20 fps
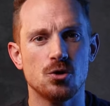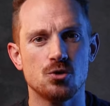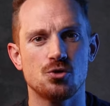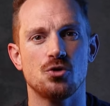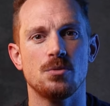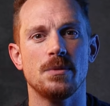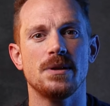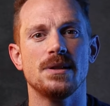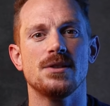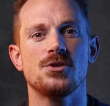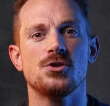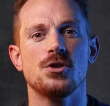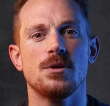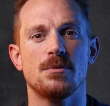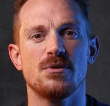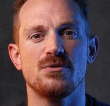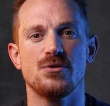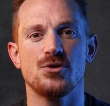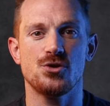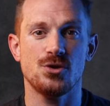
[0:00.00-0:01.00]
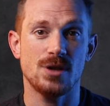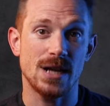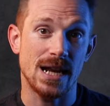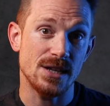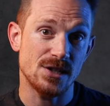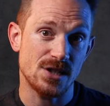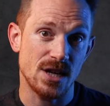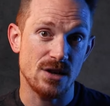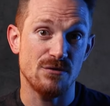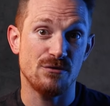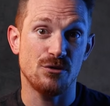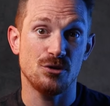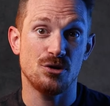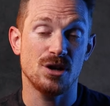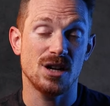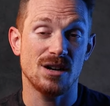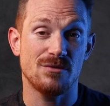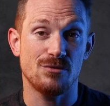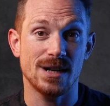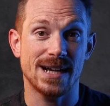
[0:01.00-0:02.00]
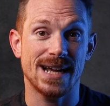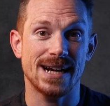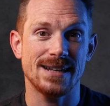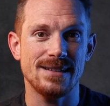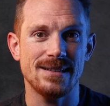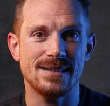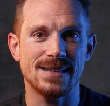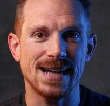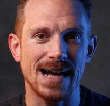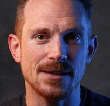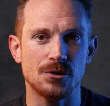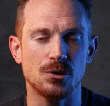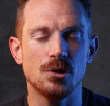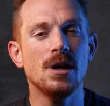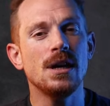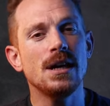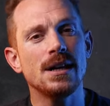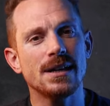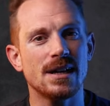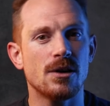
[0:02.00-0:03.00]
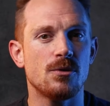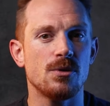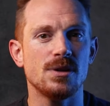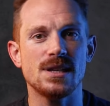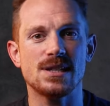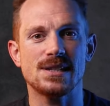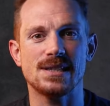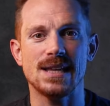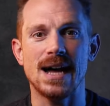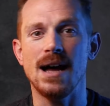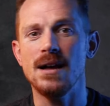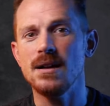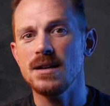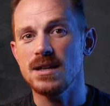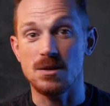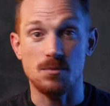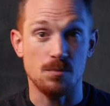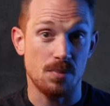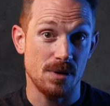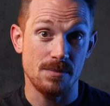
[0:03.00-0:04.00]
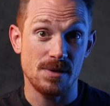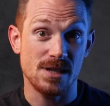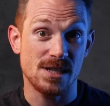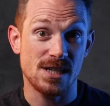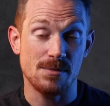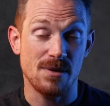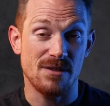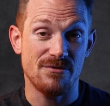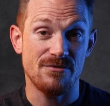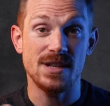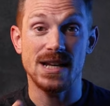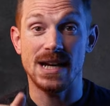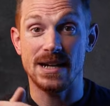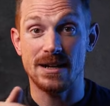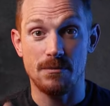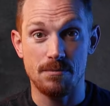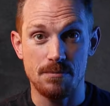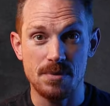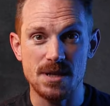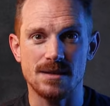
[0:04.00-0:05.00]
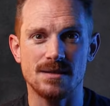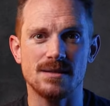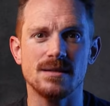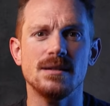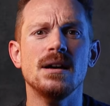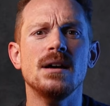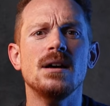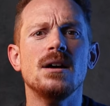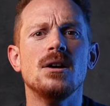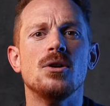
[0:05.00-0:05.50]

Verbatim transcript: con strumentazione professionale sei un fotografo accreditato che quindi sta in primissima fila nel pit.